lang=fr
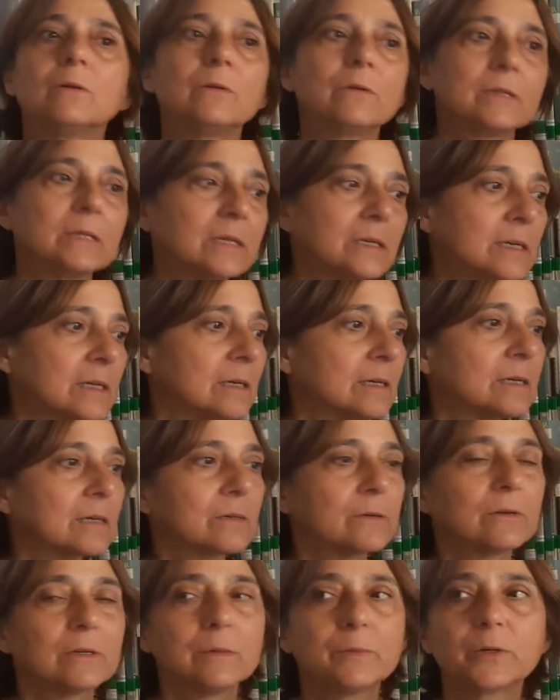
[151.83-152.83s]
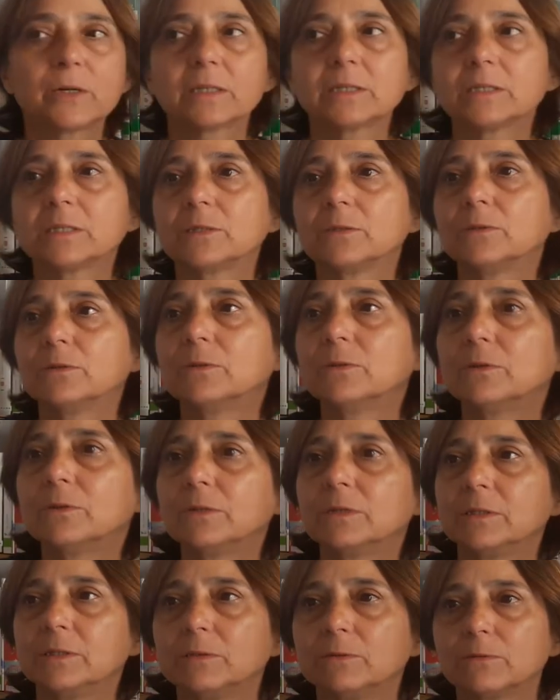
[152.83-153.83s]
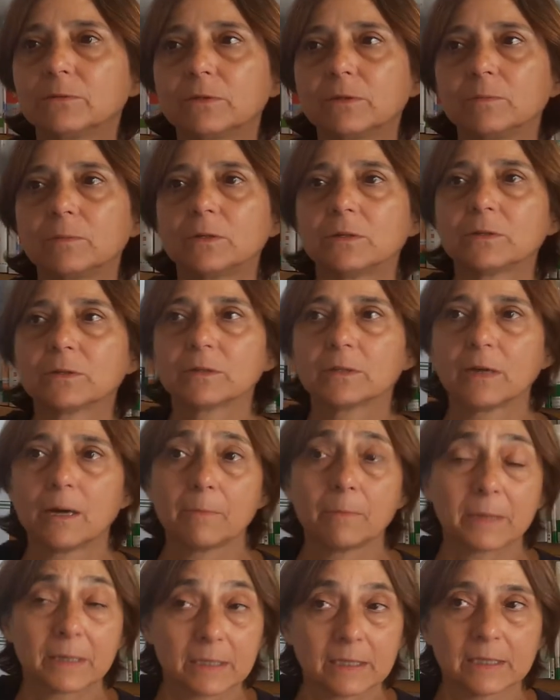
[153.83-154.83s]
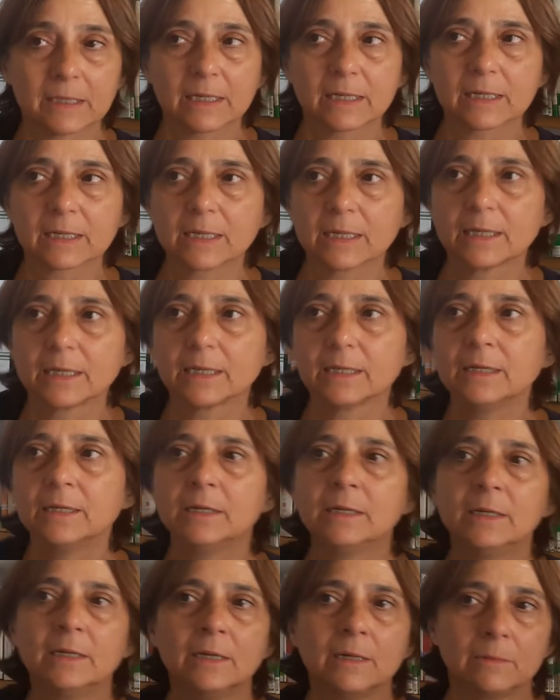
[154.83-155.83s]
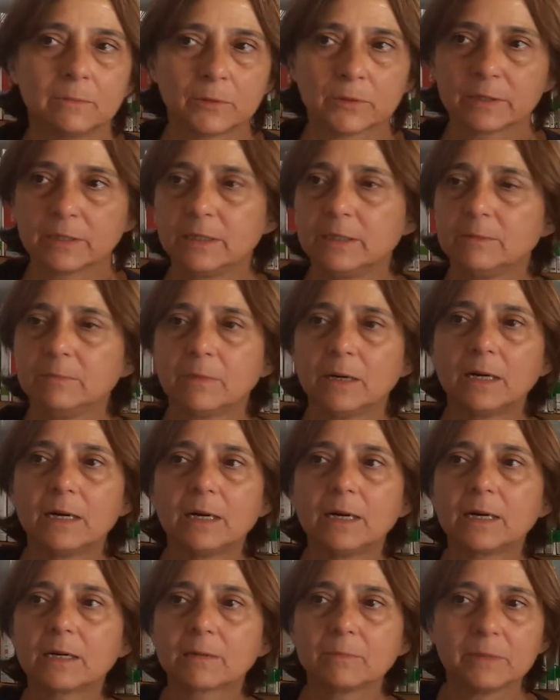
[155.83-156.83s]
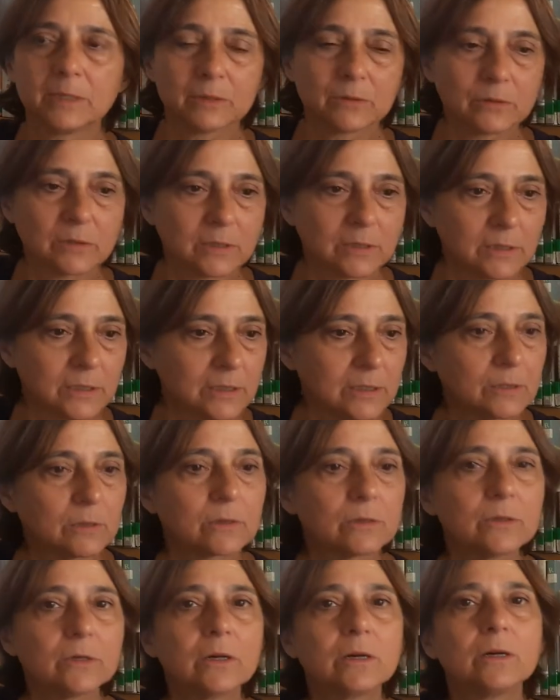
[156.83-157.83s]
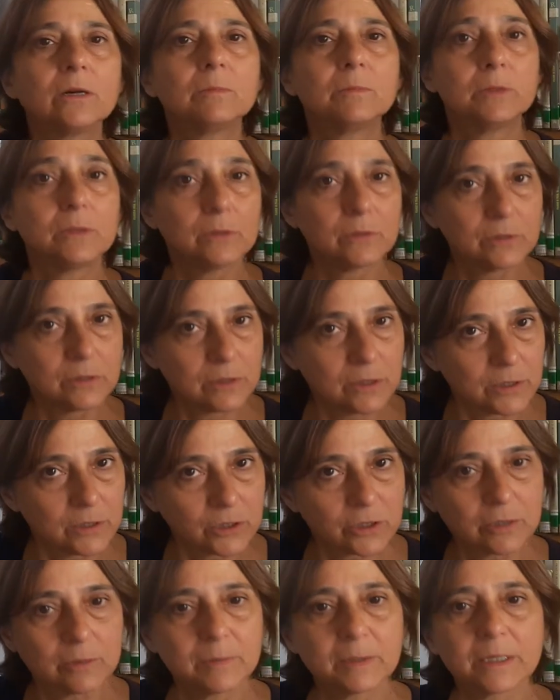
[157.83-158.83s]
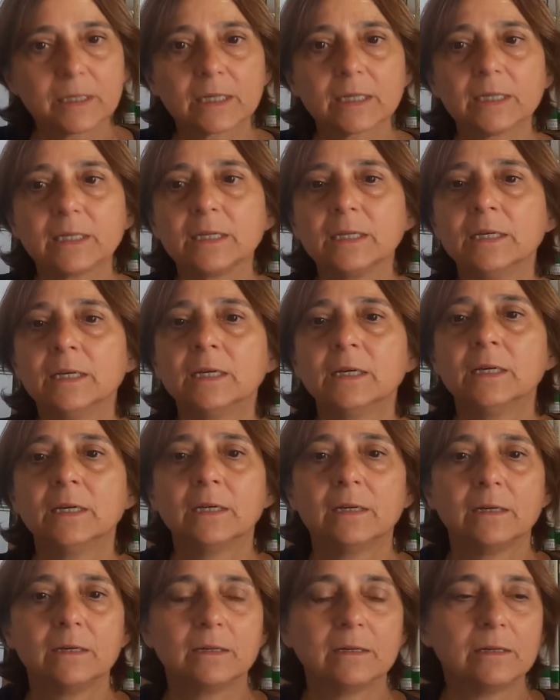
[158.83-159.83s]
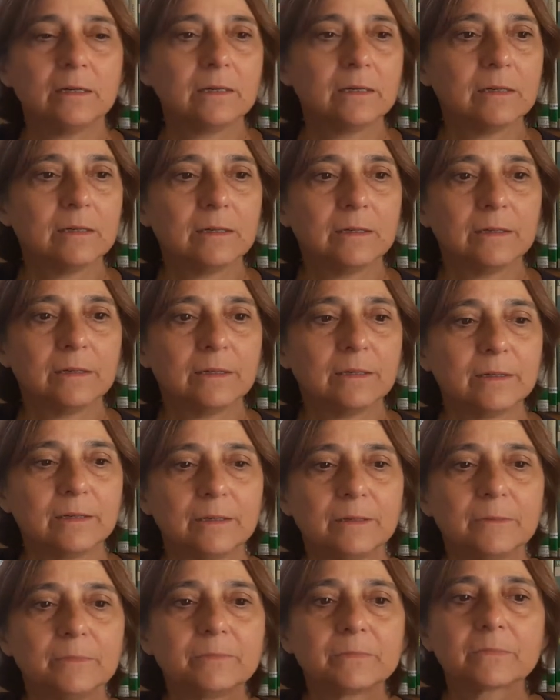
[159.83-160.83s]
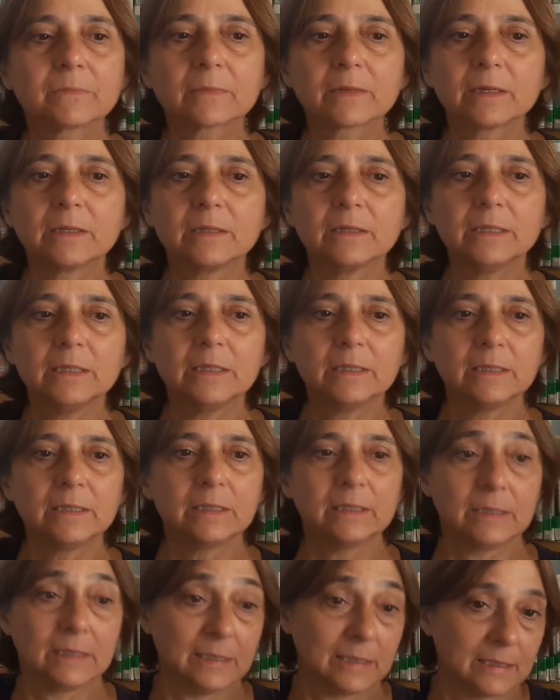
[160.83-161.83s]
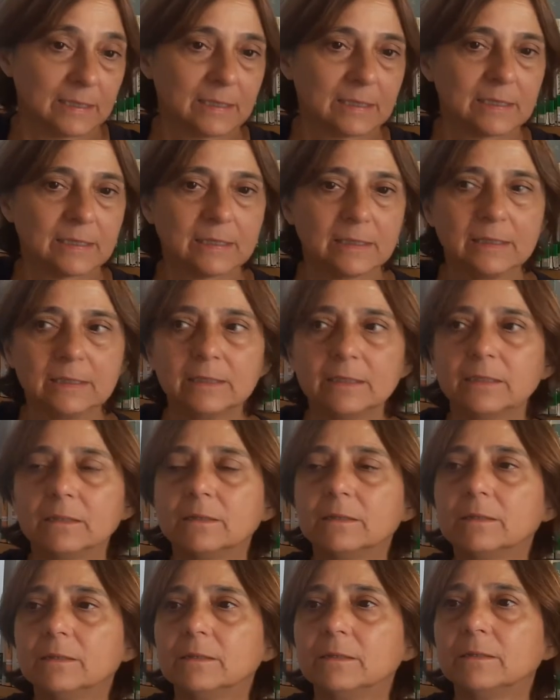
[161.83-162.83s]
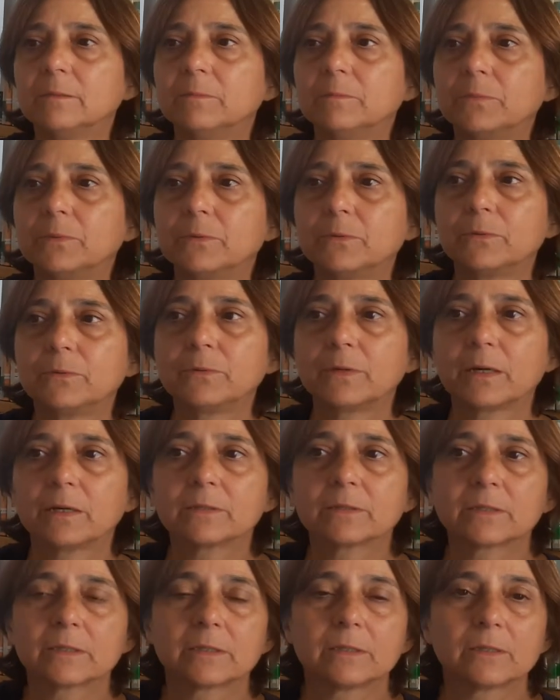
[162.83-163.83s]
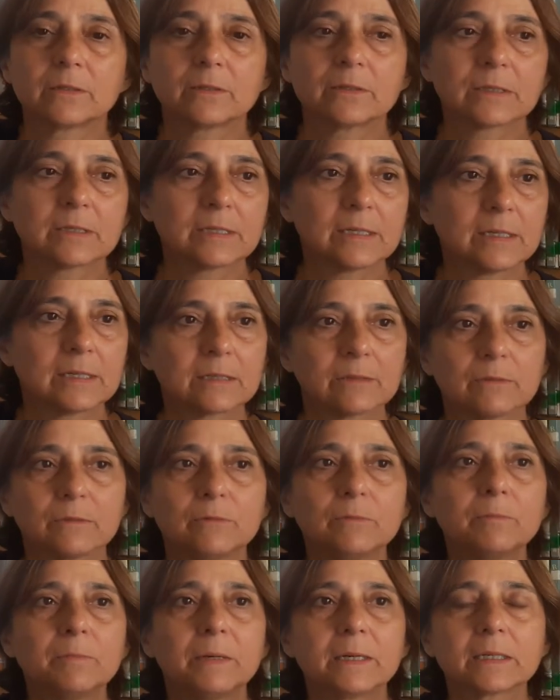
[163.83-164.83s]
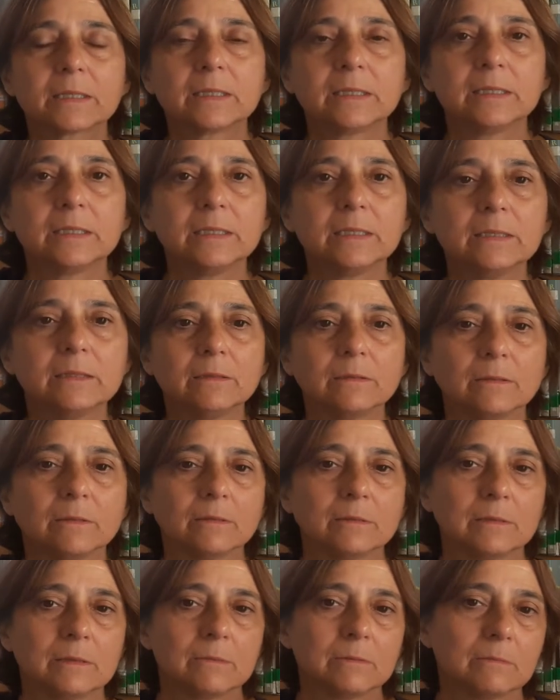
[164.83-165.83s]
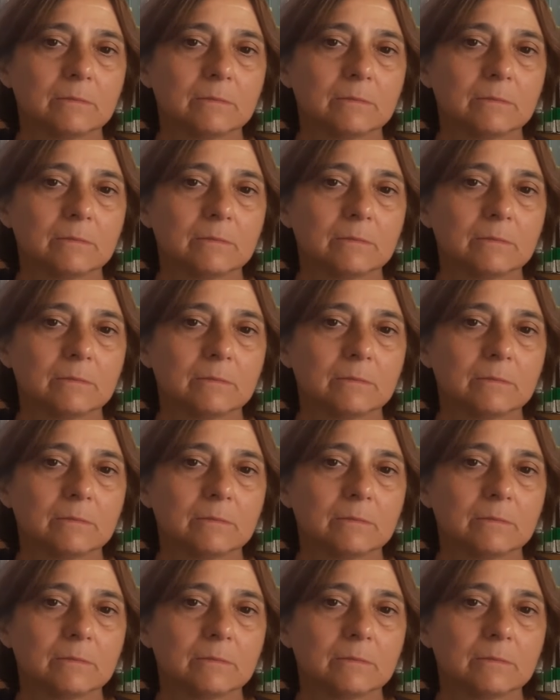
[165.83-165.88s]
On est en collaboration, ils nous demandent un partenariat, Montélimar, mais aussi Grenoble, aussi Chambéry. Euh, et, ainsi euh, pour, en ce qui concerne une partie, euh,